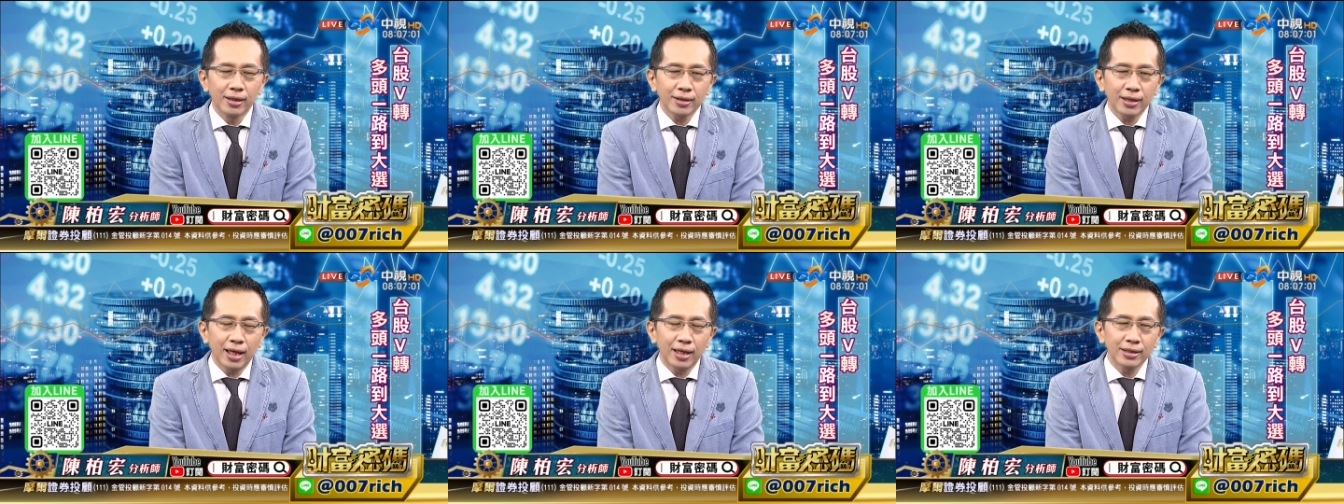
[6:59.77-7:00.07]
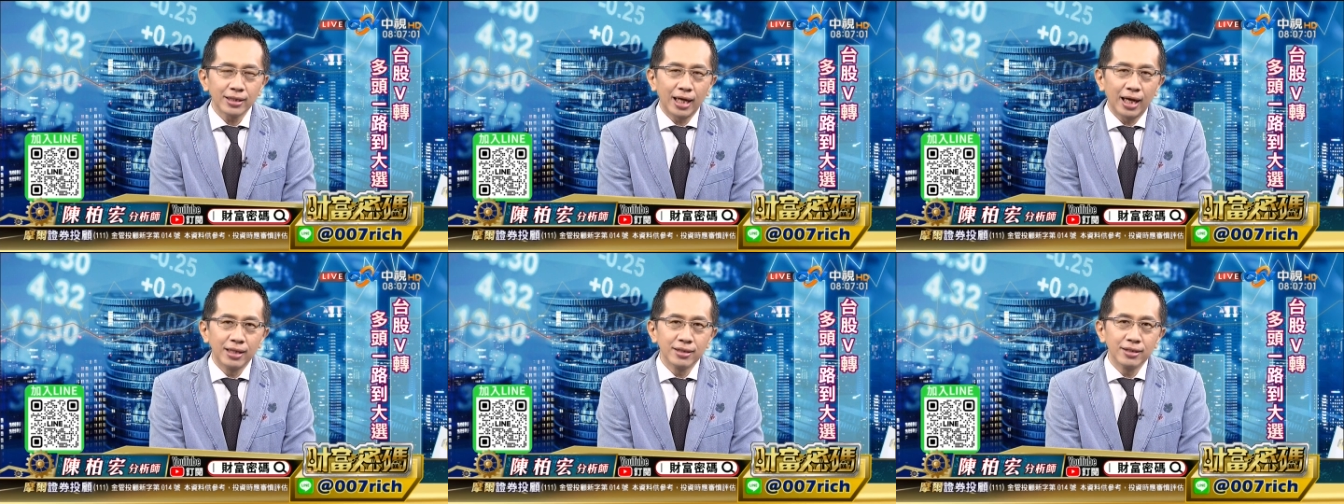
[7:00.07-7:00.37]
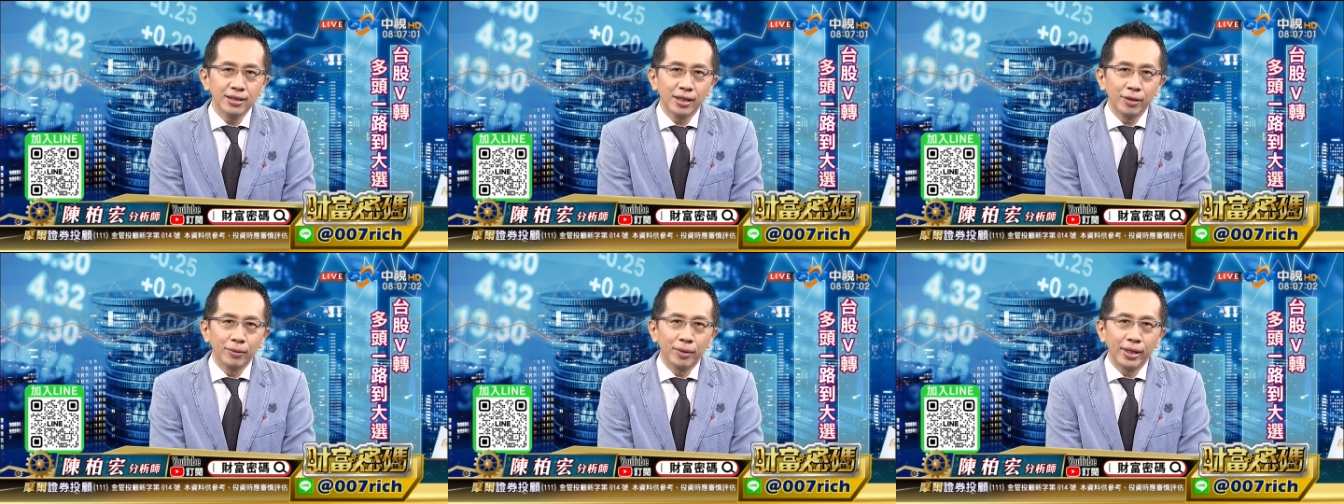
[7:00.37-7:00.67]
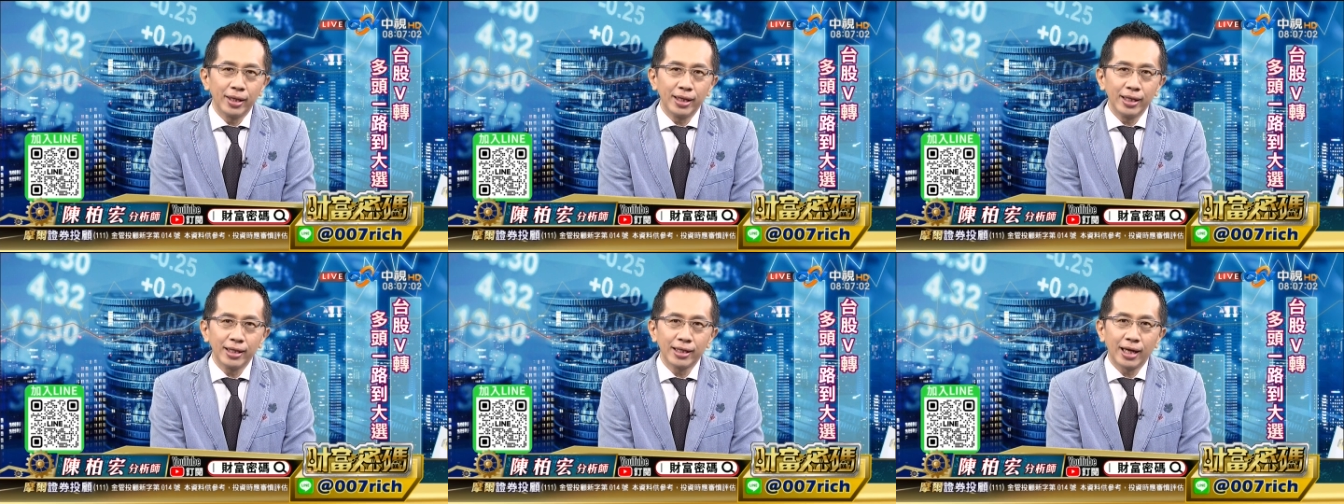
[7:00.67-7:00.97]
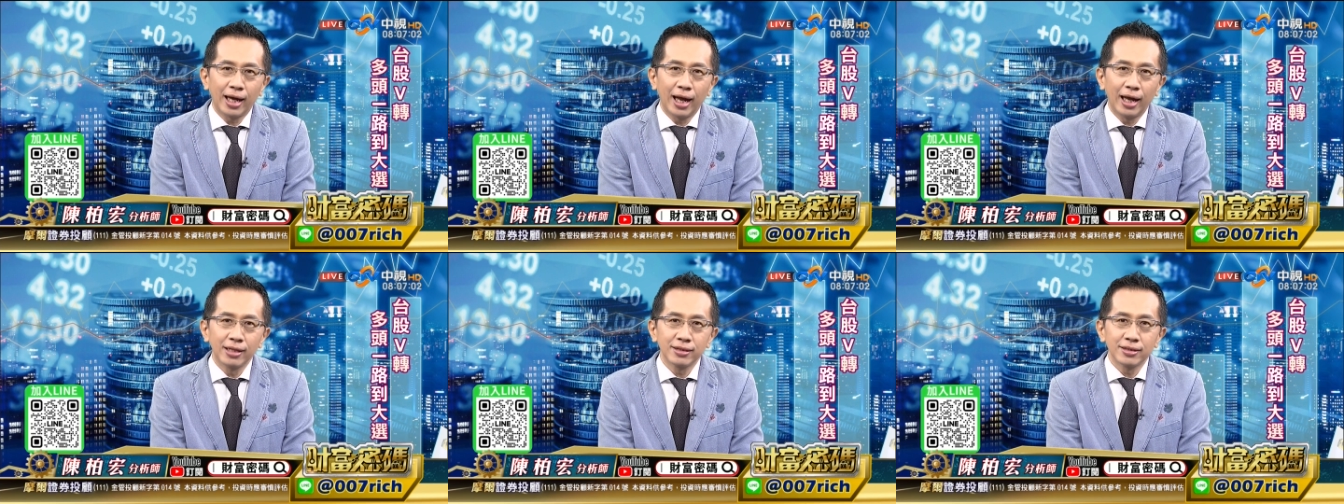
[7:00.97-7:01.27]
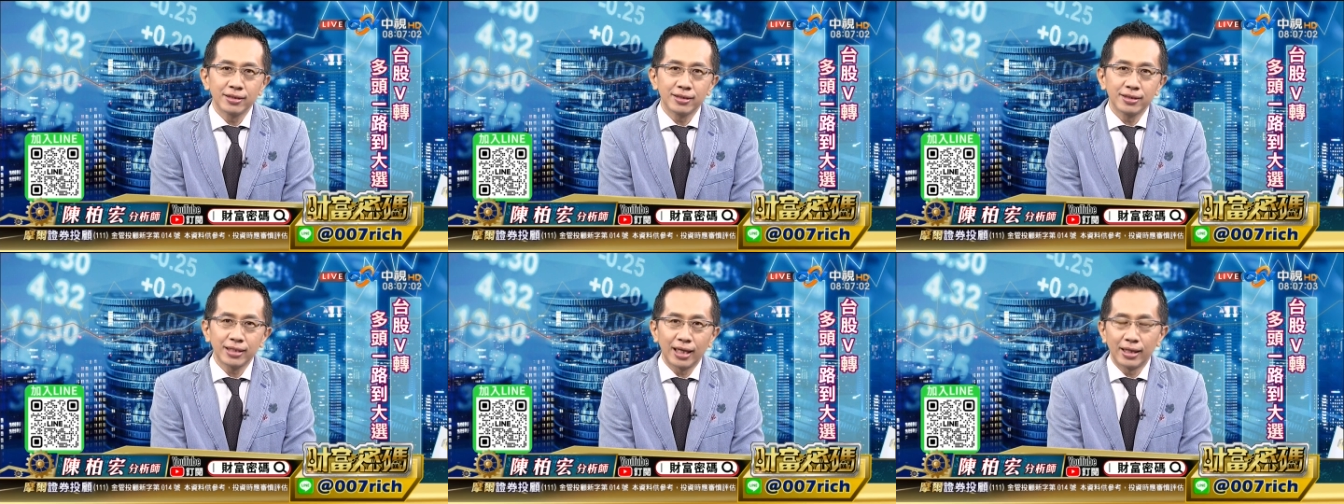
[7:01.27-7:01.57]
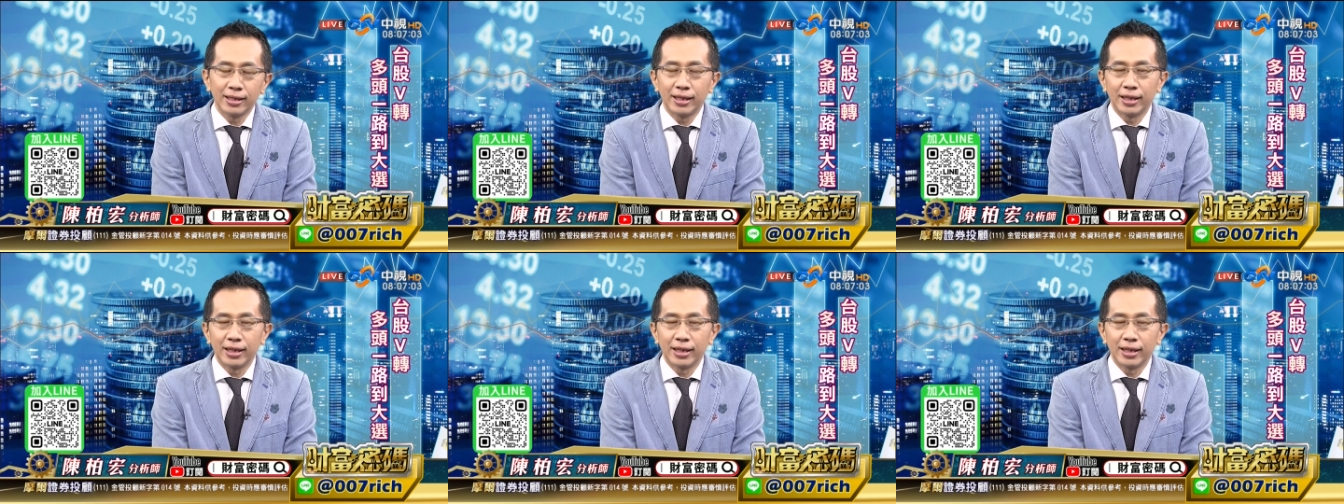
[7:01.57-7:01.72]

大家还是认为应该还是暂